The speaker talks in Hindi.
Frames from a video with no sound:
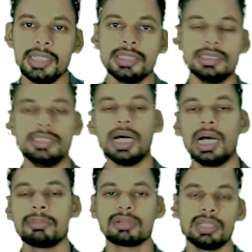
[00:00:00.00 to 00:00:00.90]

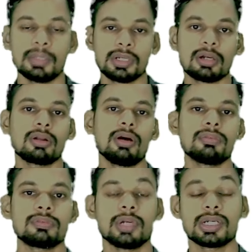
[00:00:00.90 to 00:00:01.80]
जहाँ पर साथी आपकी कट
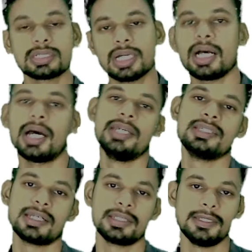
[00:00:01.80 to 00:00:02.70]
ऑफ थोड़ा सा हाई
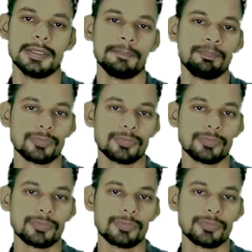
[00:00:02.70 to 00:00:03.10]
जाती है